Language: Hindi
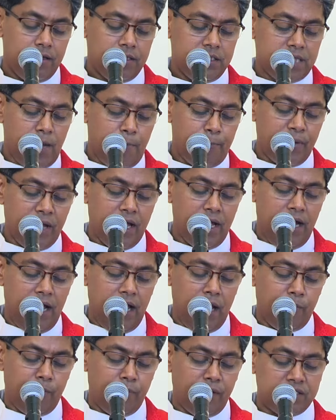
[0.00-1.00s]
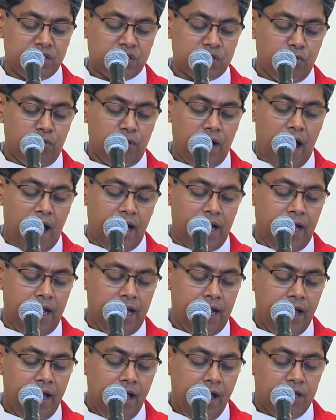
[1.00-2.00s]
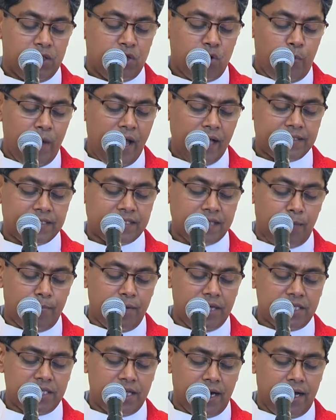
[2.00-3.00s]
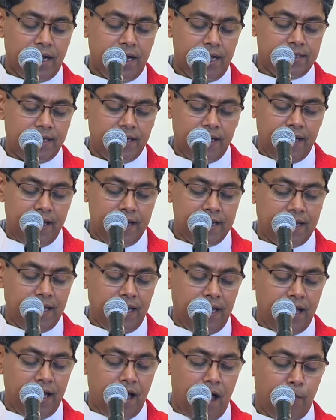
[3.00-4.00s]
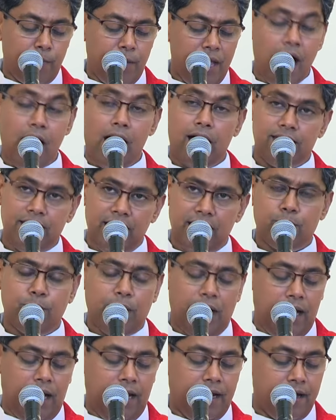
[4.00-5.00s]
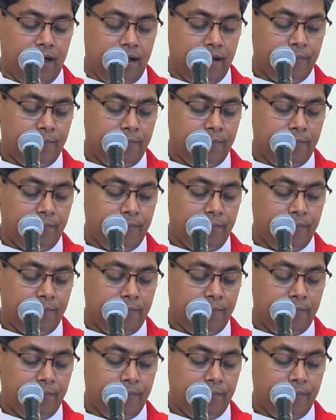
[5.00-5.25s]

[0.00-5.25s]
जब पहले मजदूर आए तो वे समझ रहे थे कि हमें अधिक मिलेगा